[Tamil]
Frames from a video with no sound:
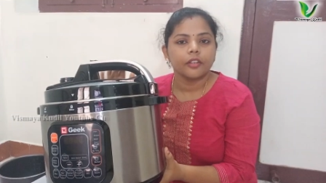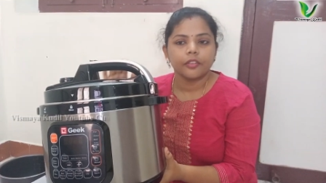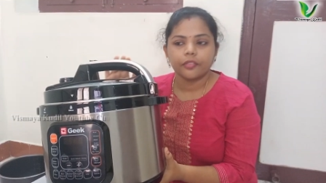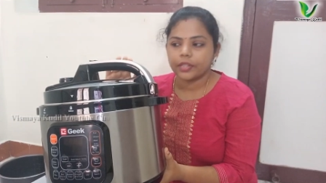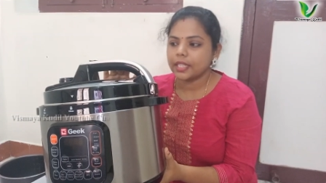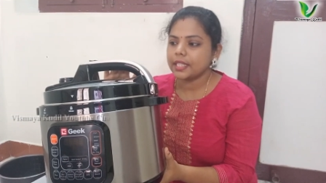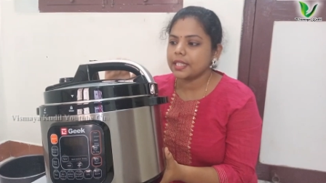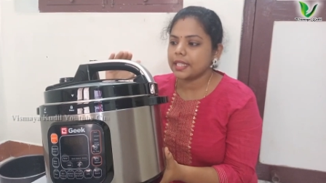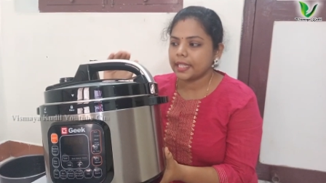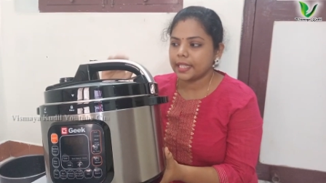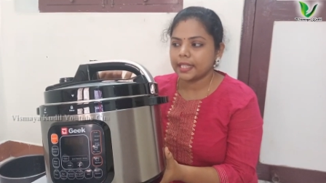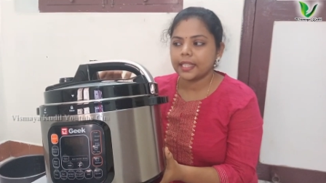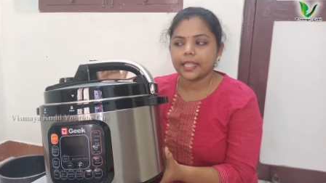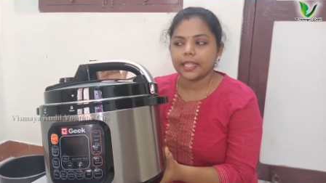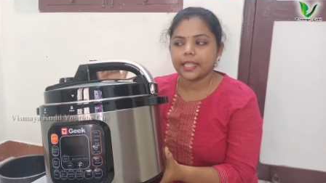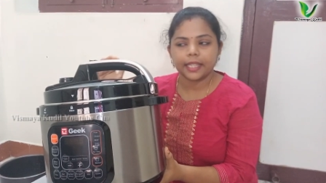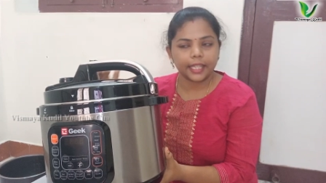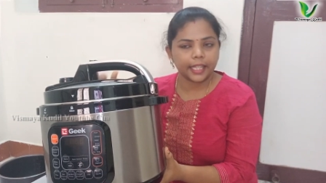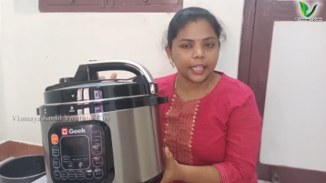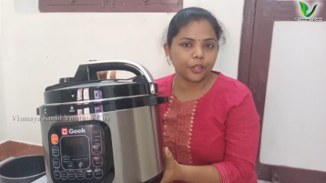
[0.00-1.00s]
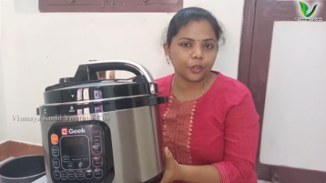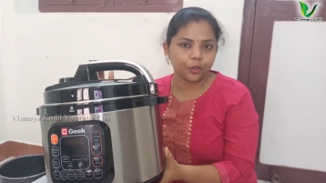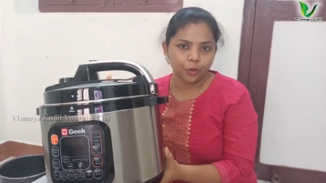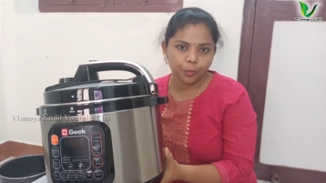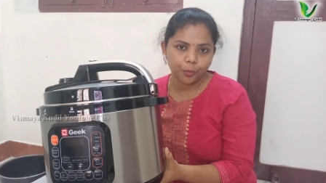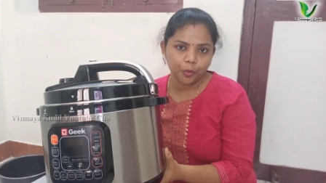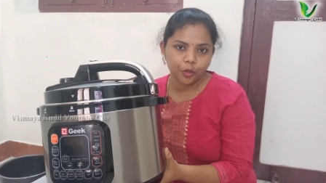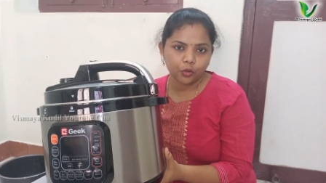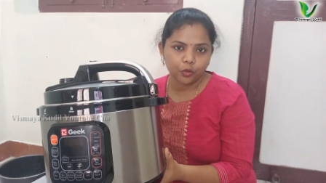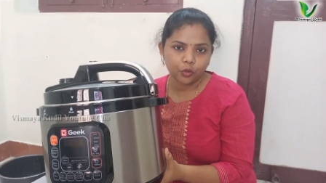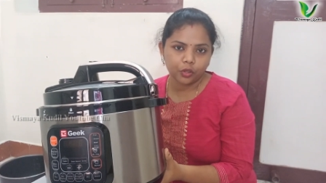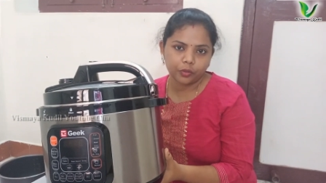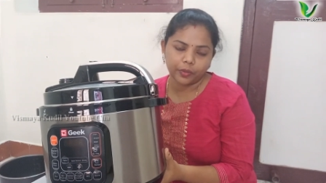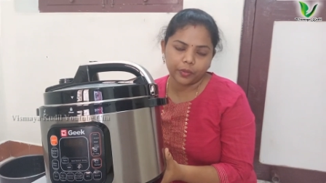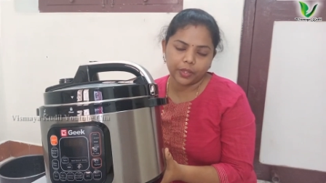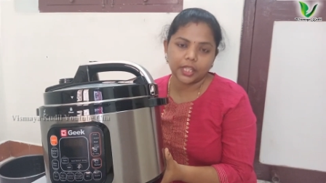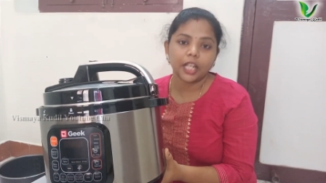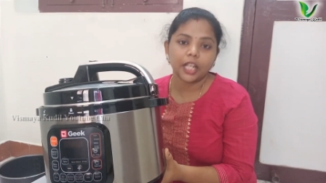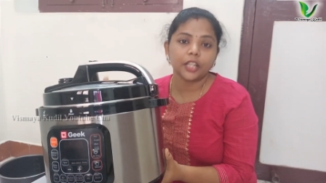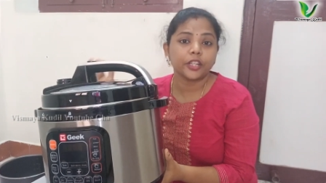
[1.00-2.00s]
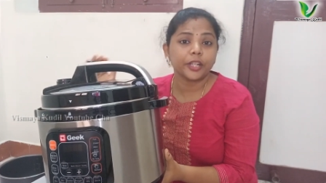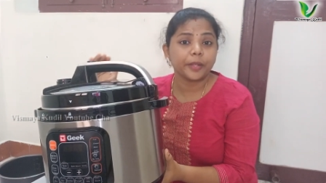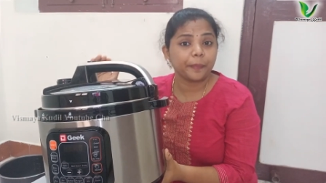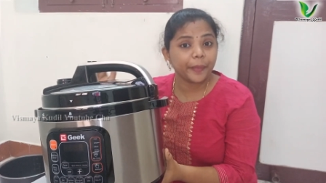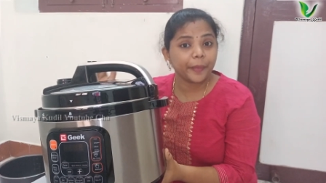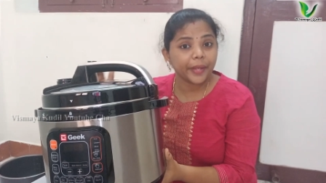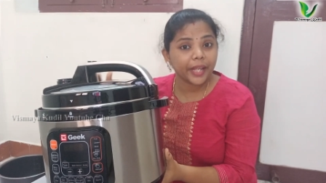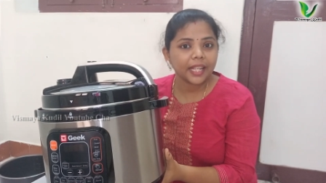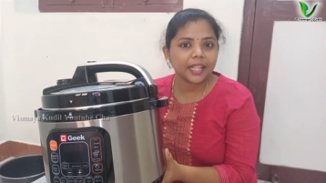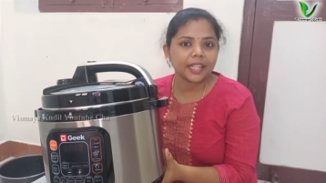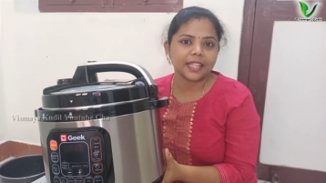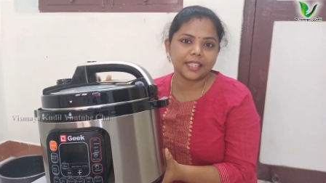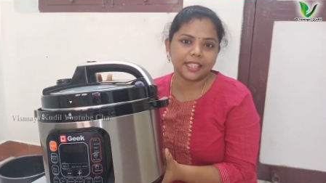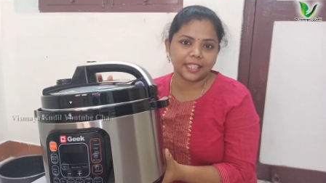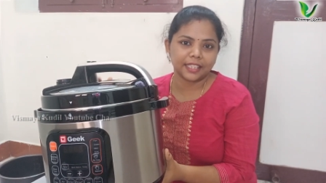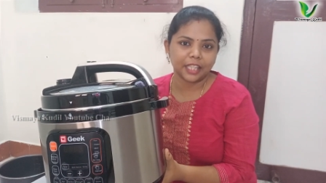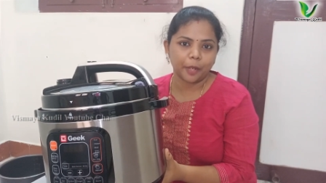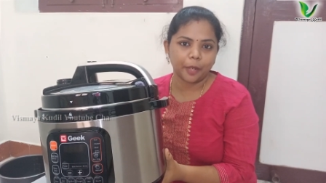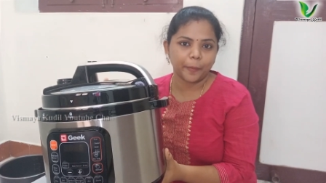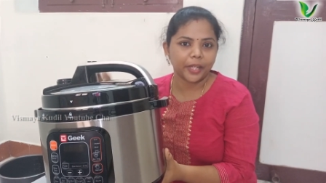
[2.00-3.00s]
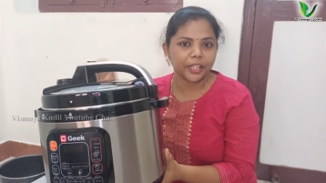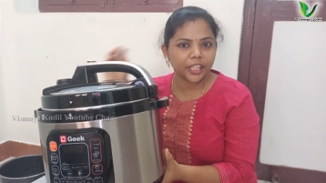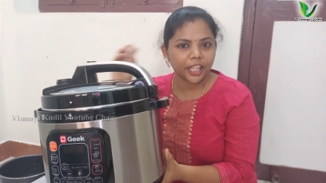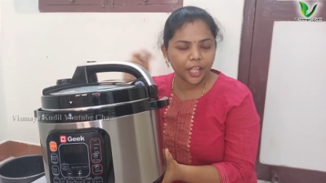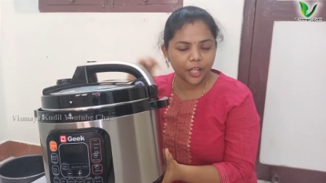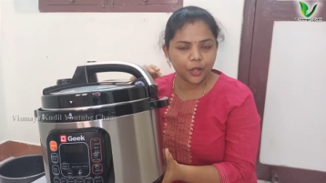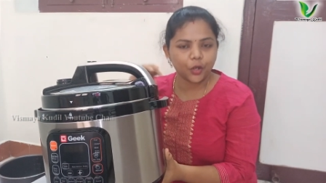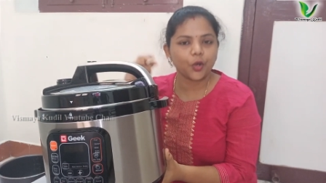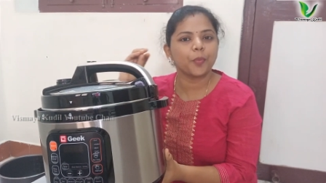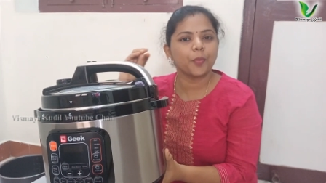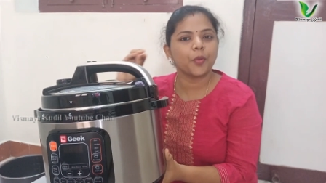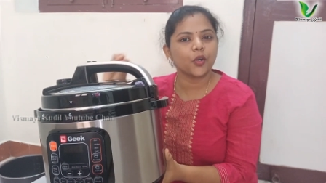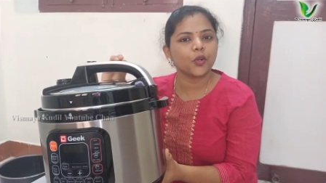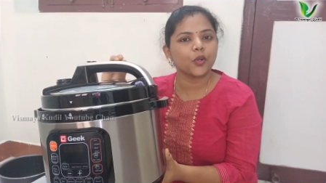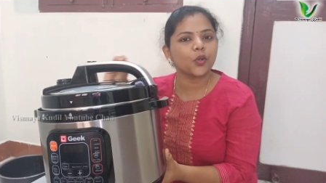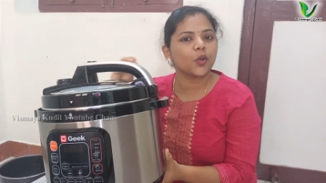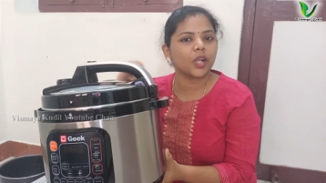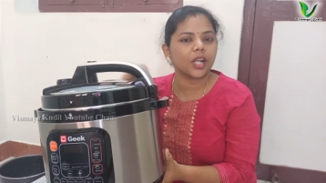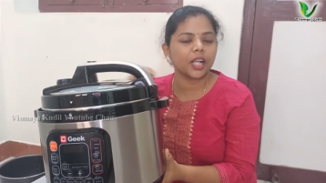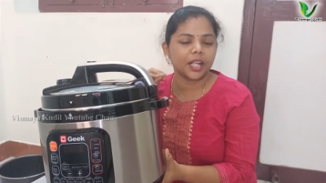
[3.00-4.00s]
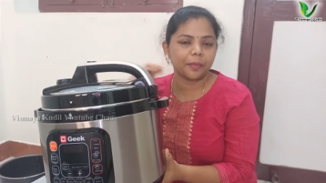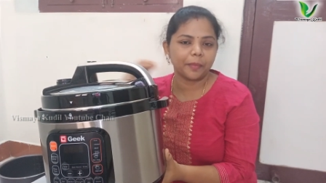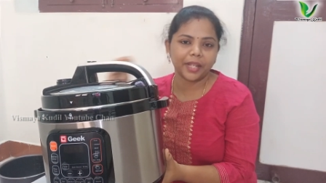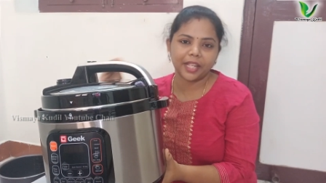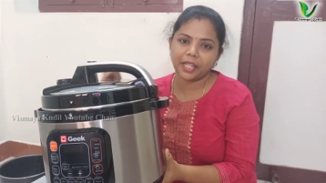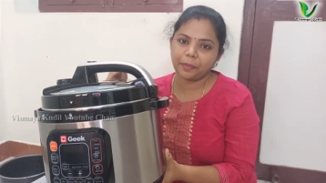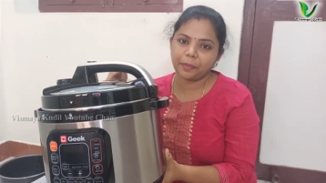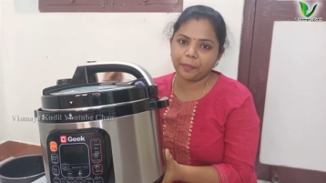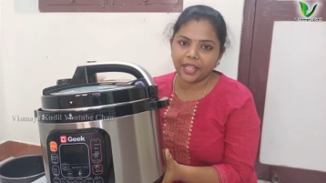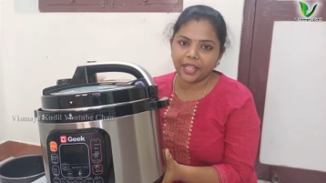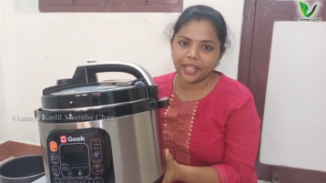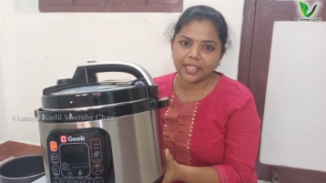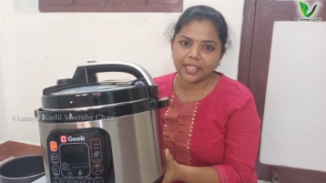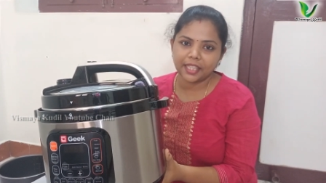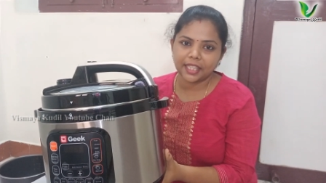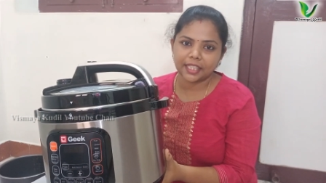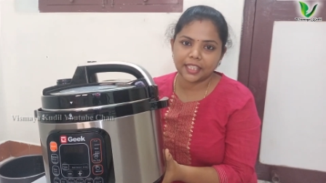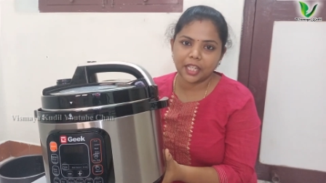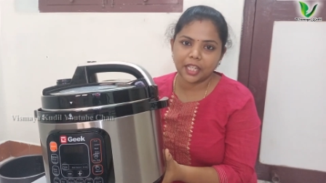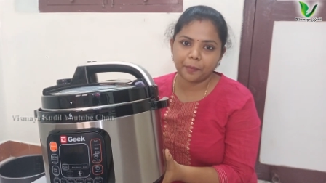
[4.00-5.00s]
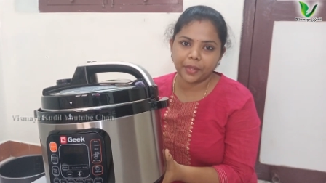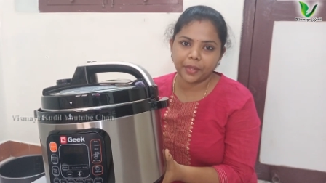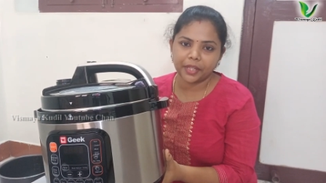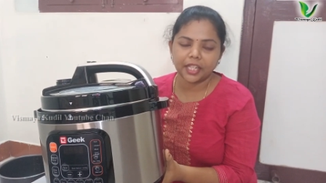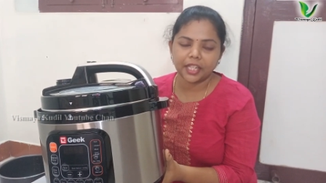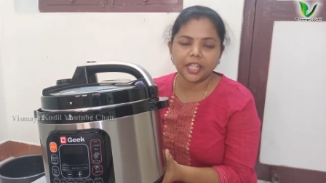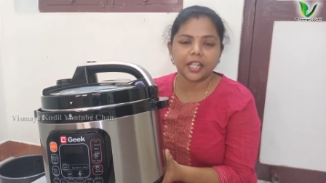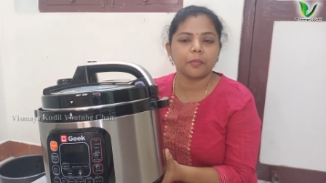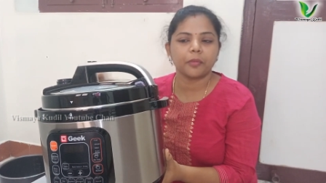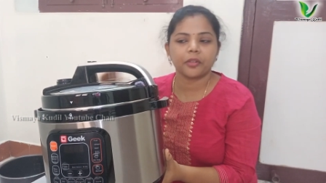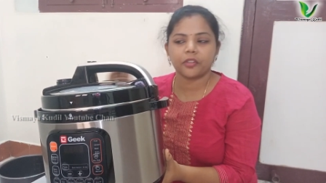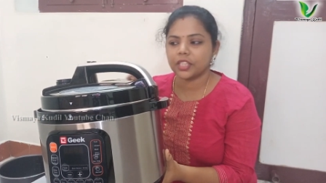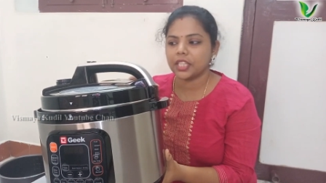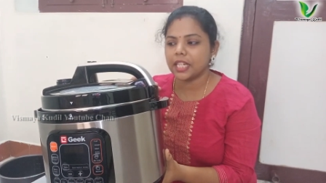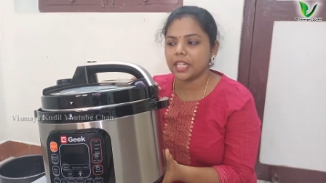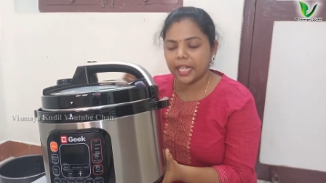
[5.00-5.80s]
ஃப்ரெண்ட்ஸ் இந்த கீக் ரோபோ குக் வந்து அதோட பேருக்கு தகுந்த மாதிரி ரோபோ குக்கர் அப்படிங்கிற பேருக்கு தகுந்த மாதிரி நமக்கு வந்து